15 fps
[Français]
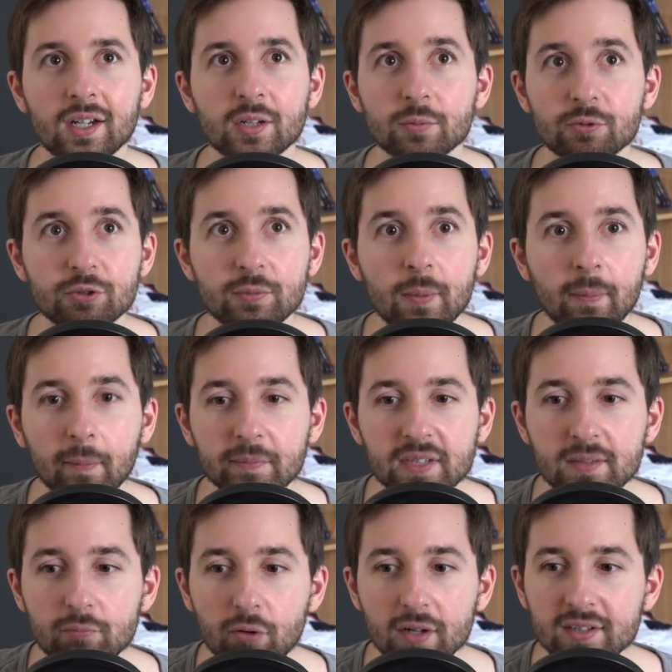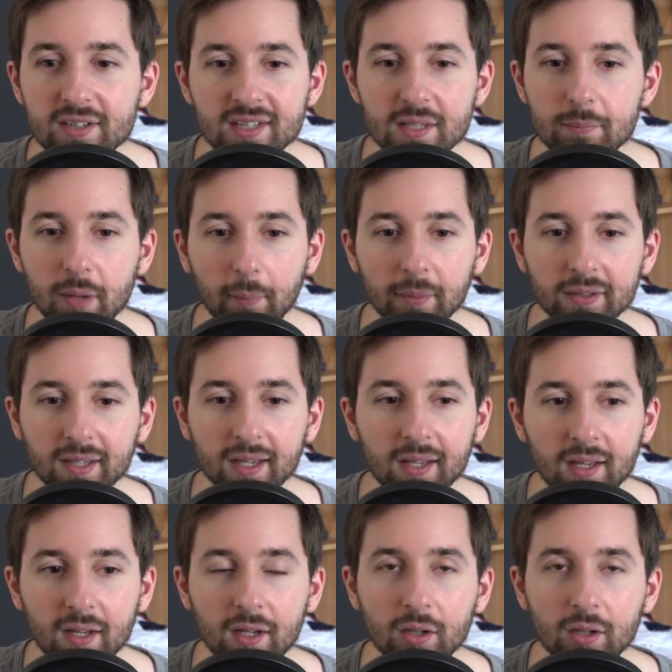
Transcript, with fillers: Je me suis dit, même un petit boîtier qui permettrait